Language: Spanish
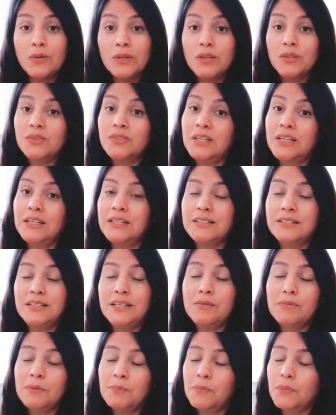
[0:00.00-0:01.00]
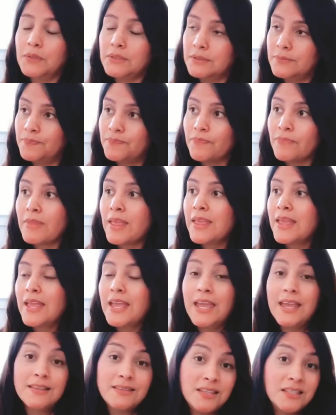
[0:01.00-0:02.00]
alguna de ustedes les sirve, pues
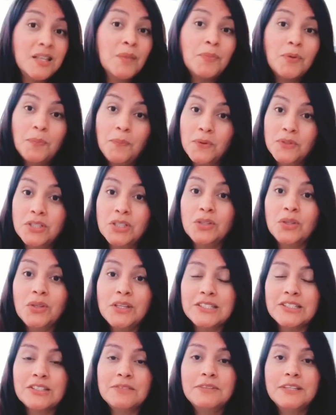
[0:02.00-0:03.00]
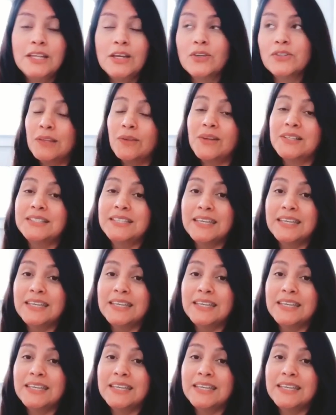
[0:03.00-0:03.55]
ese es el propósito de estos videos.